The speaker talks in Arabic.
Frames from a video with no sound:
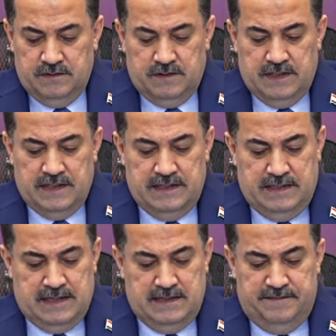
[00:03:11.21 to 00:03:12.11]

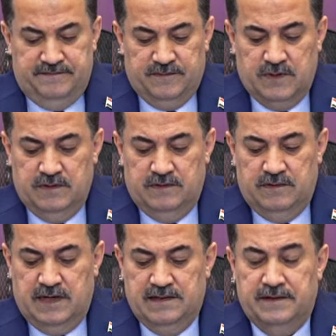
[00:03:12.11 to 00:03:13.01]
والعالم
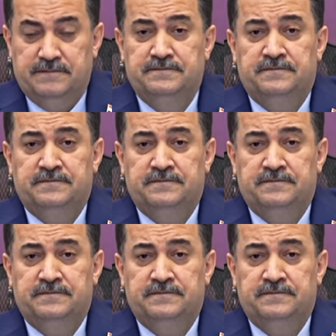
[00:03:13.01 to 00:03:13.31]
وهذا